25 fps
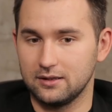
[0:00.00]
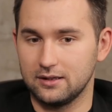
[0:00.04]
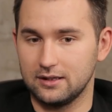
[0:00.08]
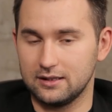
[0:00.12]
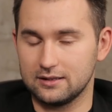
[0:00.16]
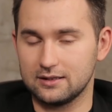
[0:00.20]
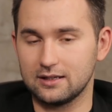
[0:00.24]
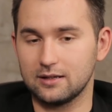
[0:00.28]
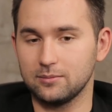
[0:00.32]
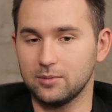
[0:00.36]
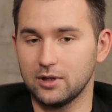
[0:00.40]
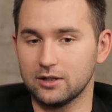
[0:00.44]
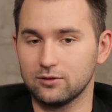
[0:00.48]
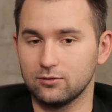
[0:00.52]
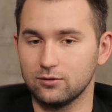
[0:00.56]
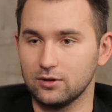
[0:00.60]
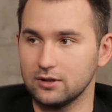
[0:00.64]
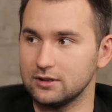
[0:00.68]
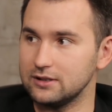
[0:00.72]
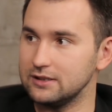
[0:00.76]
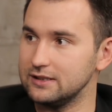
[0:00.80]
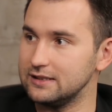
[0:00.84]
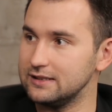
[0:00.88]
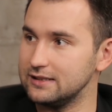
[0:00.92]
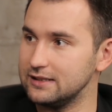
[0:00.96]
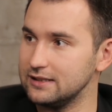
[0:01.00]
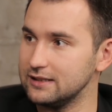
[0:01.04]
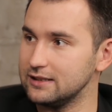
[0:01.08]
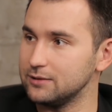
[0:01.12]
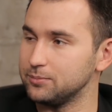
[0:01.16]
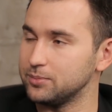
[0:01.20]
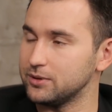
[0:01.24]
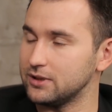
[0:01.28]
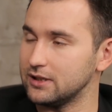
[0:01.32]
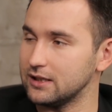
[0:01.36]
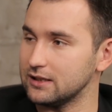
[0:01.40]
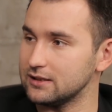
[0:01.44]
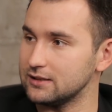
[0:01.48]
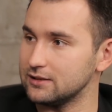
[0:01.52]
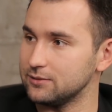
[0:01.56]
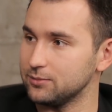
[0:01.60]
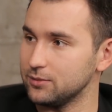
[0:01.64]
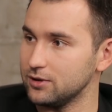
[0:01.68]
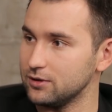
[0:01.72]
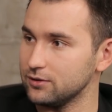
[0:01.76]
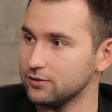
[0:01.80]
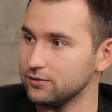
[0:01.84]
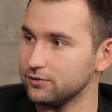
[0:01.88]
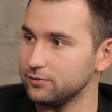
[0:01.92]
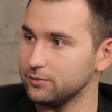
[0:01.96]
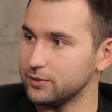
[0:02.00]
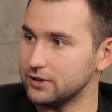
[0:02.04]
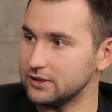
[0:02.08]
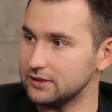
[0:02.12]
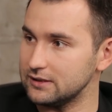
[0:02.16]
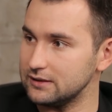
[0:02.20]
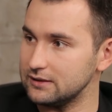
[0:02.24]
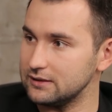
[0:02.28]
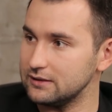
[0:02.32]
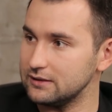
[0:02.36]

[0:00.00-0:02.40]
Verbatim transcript: Я зарабатываю от 10 до 15 миллионов в месяц.